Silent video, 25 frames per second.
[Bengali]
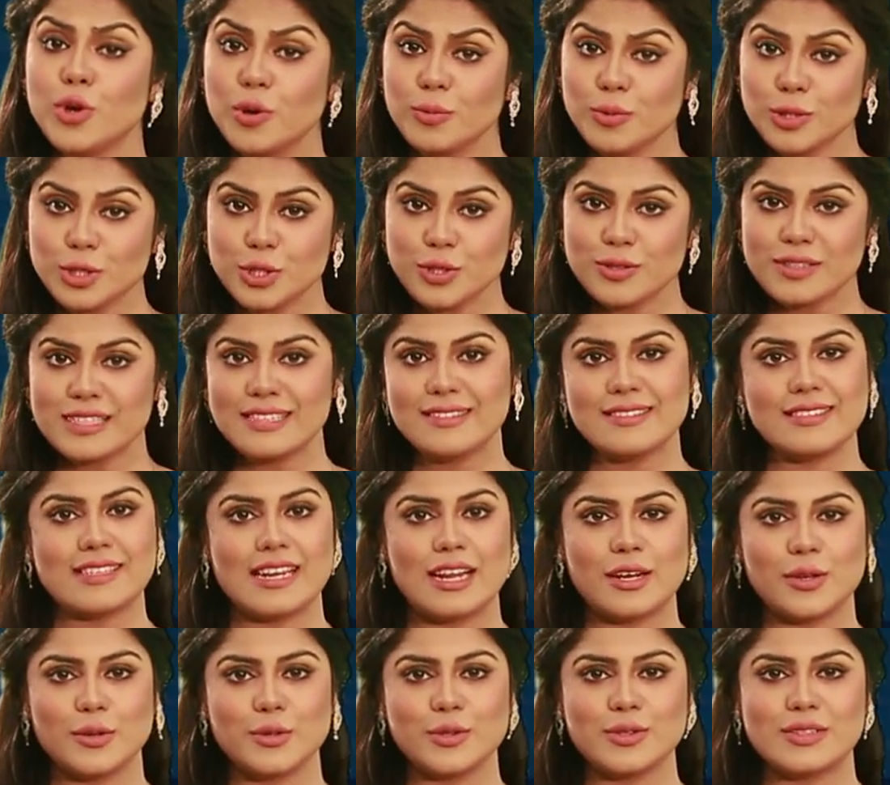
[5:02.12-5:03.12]
ক্রমশ
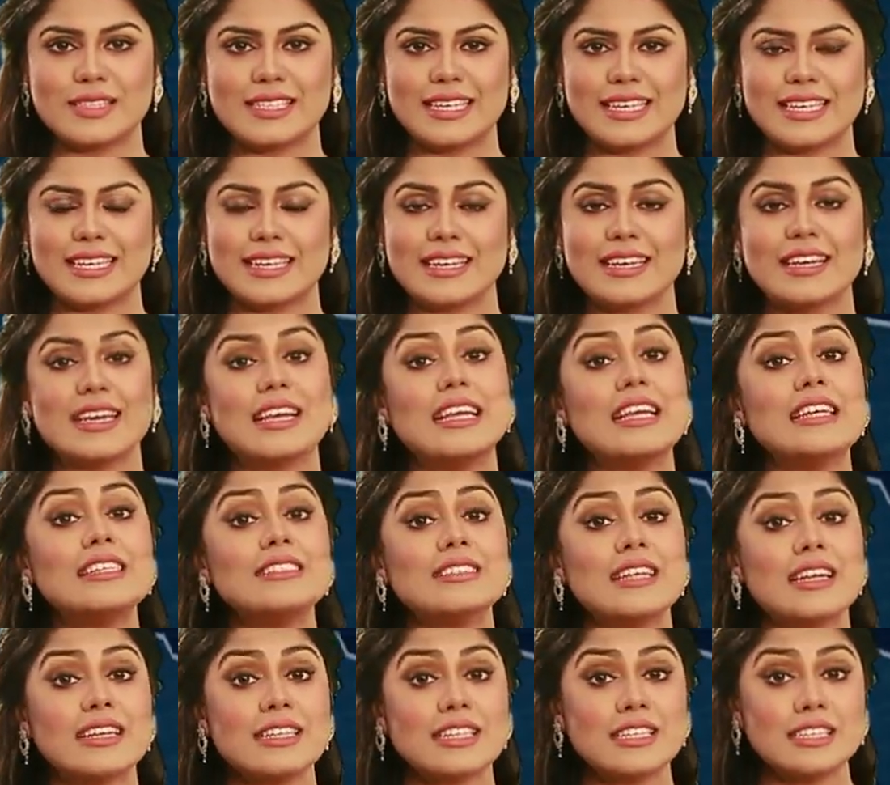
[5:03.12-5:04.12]
ডিজিটাল হচ্ছে
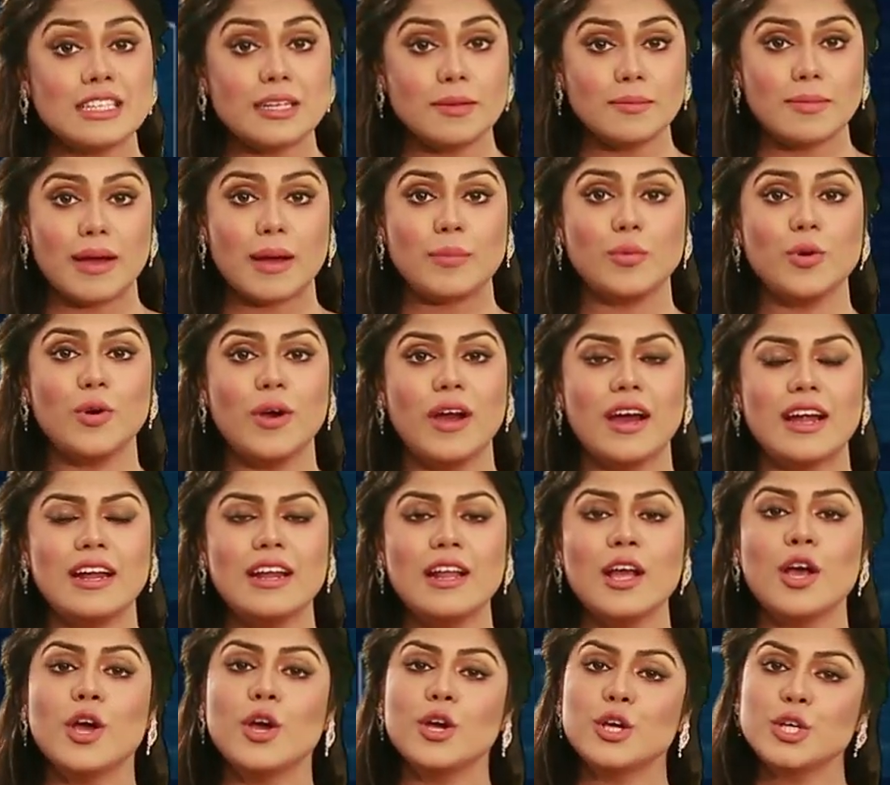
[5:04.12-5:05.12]
ইন্টারনেটের ব্যবহার